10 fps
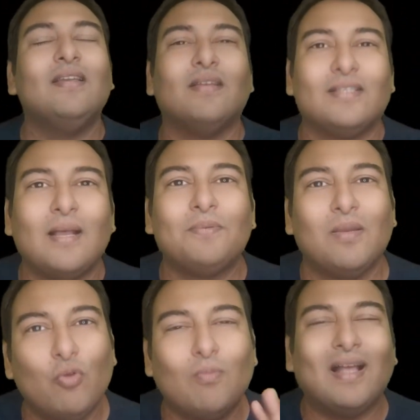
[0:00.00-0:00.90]
हिसाब से
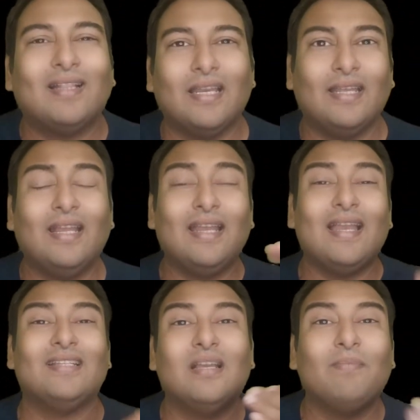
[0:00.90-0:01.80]
हम लोग बात करेंगे कि
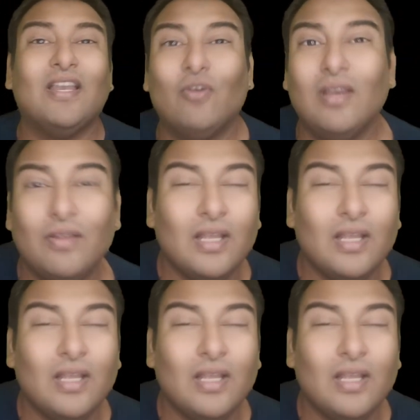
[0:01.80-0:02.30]
नेजडेक में आने वाले